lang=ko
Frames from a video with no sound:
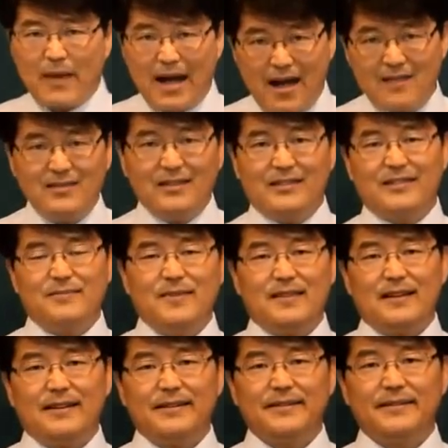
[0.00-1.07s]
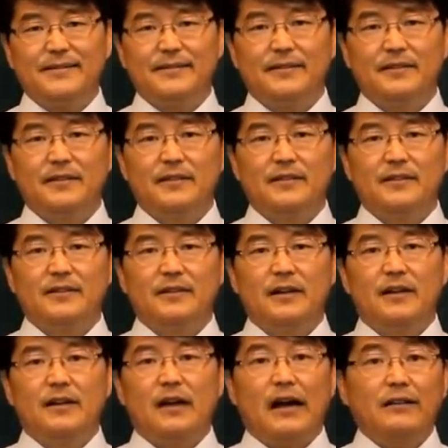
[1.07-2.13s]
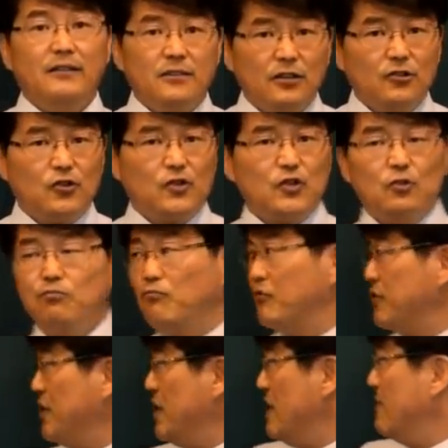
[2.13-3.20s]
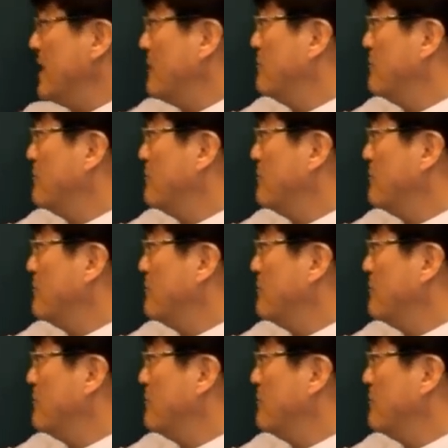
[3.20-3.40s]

많이 있습니다. 안철수 씨도 무진입니다.